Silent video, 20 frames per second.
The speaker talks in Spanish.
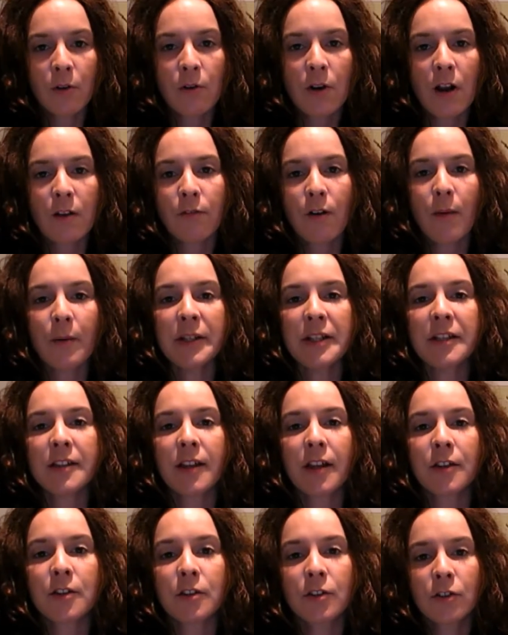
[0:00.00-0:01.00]
una
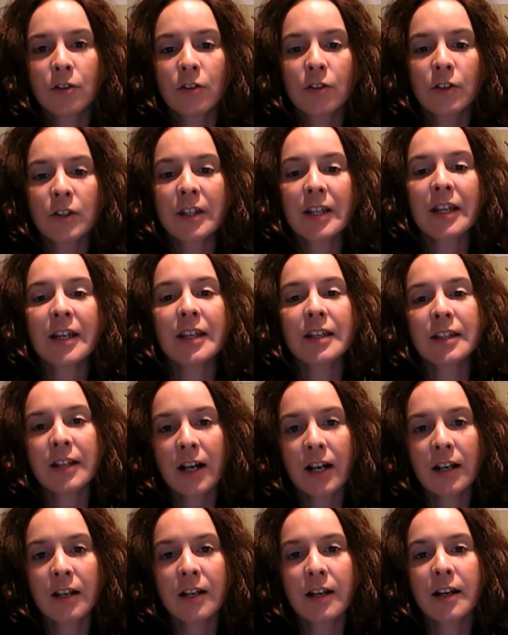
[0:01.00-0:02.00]
alfabetización
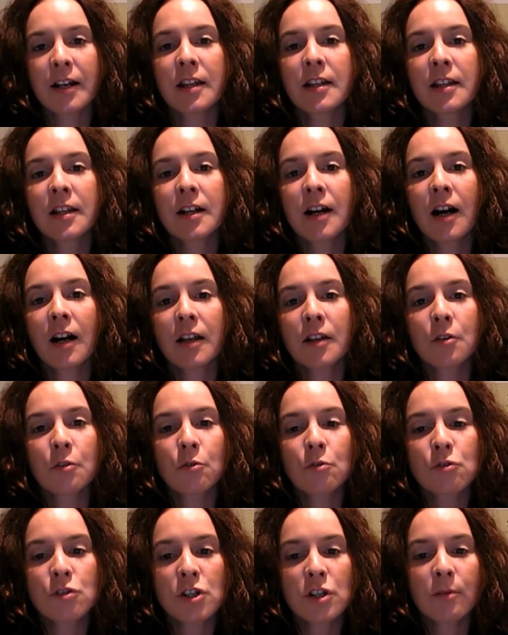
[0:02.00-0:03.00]
digital crítica e
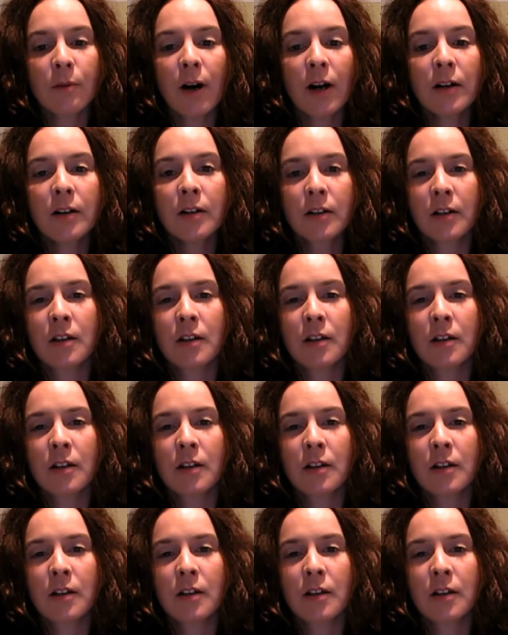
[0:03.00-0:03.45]
inclusiva,